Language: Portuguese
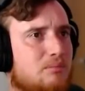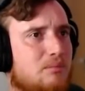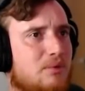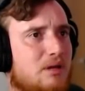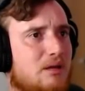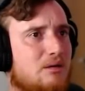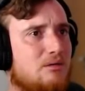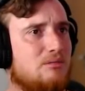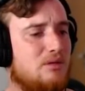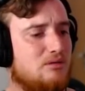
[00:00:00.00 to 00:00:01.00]

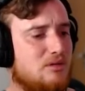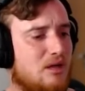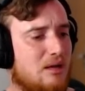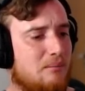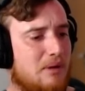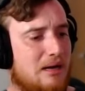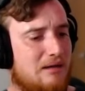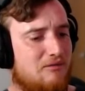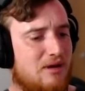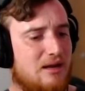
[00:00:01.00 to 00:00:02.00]
Meu Deus. Mas
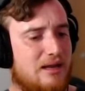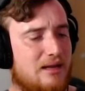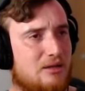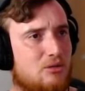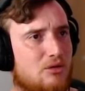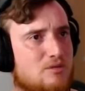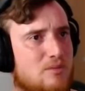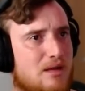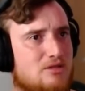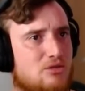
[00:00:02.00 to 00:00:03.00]
lá fala que ela é 2
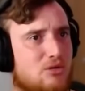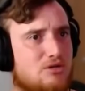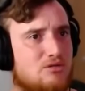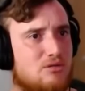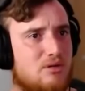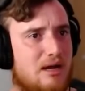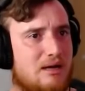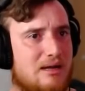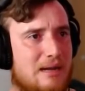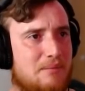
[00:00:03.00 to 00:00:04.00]
mais 2 os
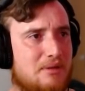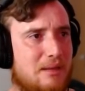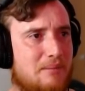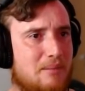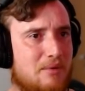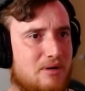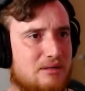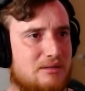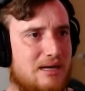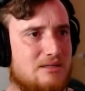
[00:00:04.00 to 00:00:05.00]
lugares. Cabe, tem mais banco
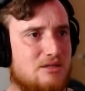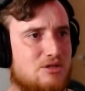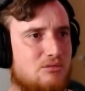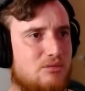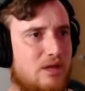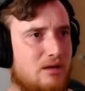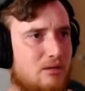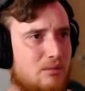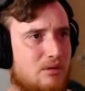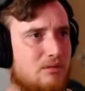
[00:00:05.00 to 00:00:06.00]
atrás? Acho que não tem
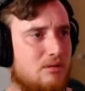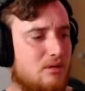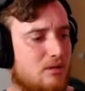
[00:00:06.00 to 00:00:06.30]
não, mano.